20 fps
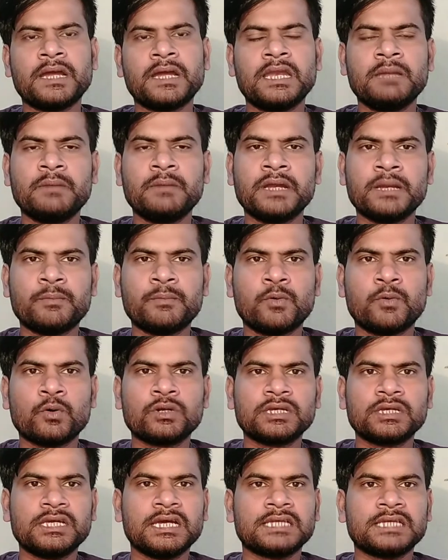पहले मैंने
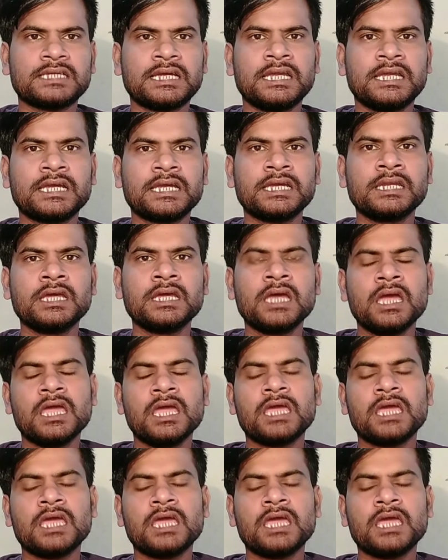फोन किया था लेकिन